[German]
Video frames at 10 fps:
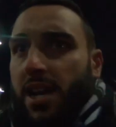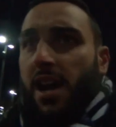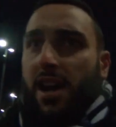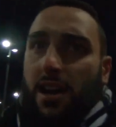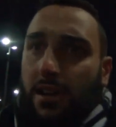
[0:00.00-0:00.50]

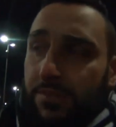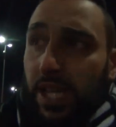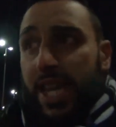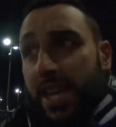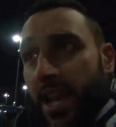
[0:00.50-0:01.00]
Ähm,
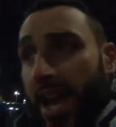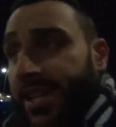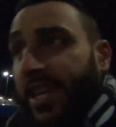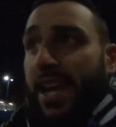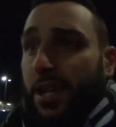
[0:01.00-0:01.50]
der Gegner
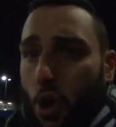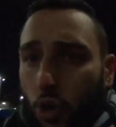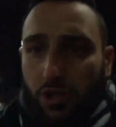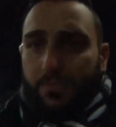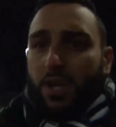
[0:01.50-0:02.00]
hätte eine
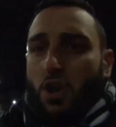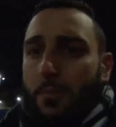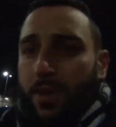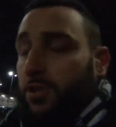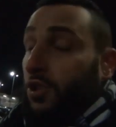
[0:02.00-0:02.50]
rote
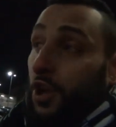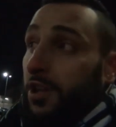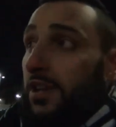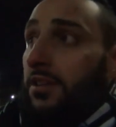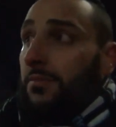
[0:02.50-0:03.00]
bekommen
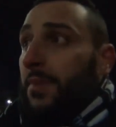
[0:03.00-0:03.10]
können,